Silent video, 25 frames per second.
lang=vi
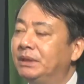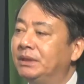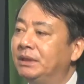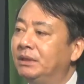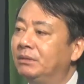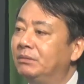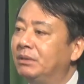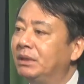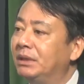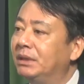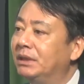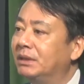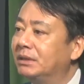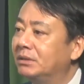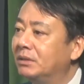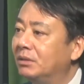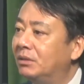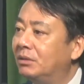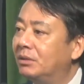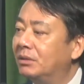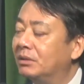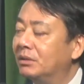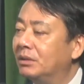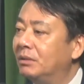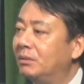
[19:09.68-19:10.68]
các cơ quan báo
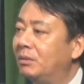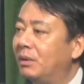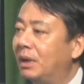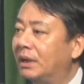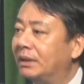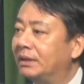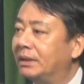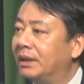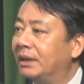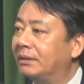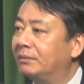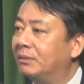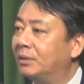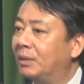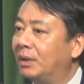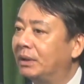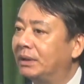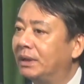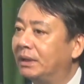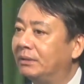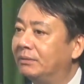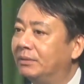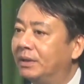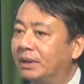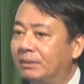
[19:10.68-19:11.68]
chí đã đồng hành
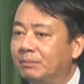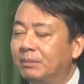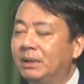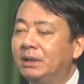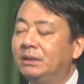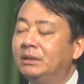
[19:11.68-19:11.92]
cùng sự phát